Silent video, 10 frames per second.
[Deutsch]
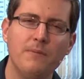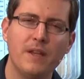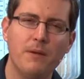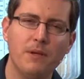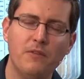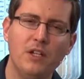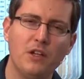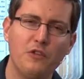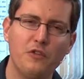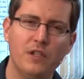immer wieder
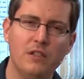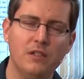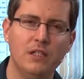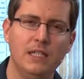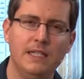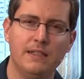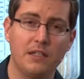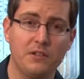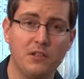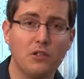finden,
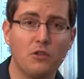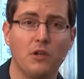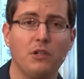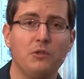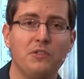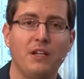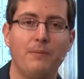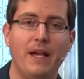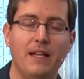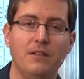dass die Gottlosen am
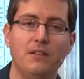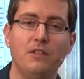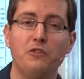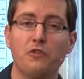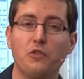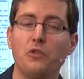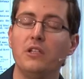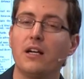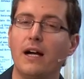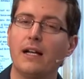Ende die Frucht
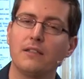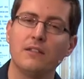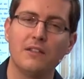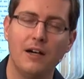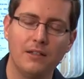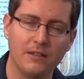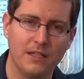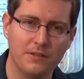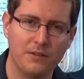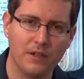ihrer eigenen Taten
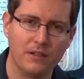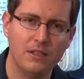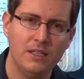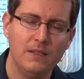essen werden,